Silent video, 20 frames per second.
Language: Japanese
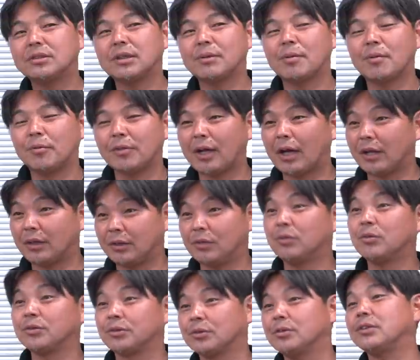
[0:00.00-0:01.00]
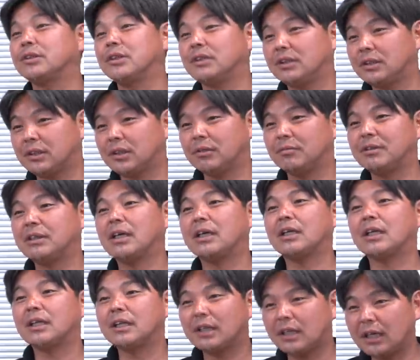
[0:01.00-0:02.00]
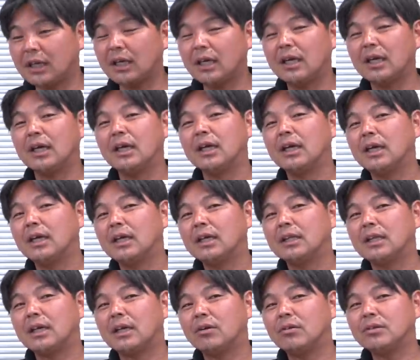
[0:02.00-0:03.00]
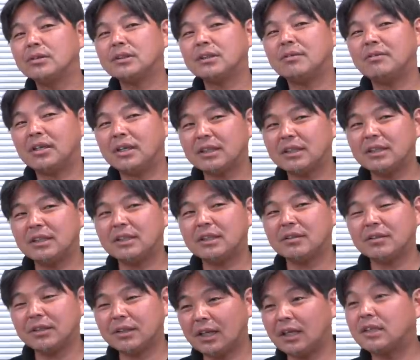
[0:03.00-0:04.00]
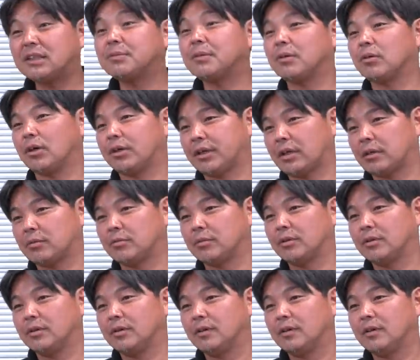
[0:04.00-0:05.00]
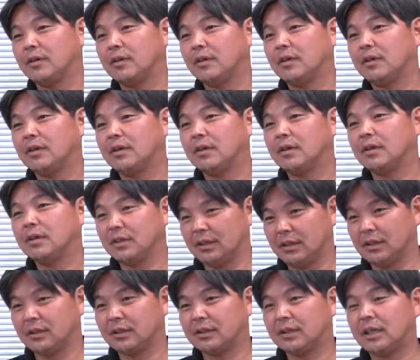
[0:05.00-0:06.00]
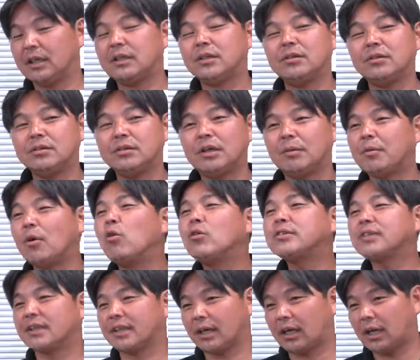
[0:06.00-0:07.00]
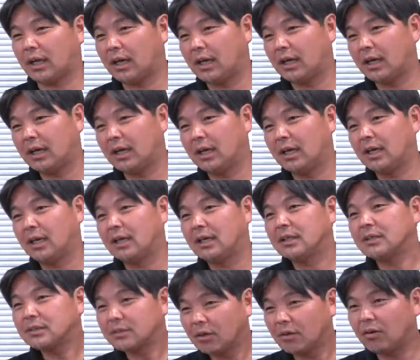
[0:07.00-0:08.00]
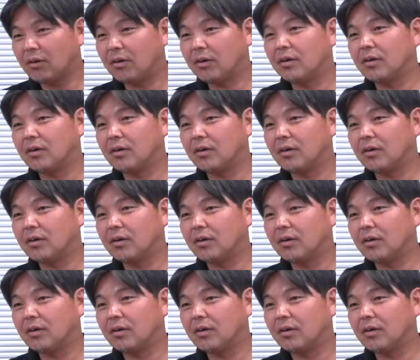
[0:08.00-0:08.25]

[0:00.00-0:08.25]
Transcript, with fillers: 様もなんか日本をすごい気に入ってるみたいなんでね、だから奥様が気に入ってくれたら一番良かったと思ううん、結局やっぱ奥さんだから、そ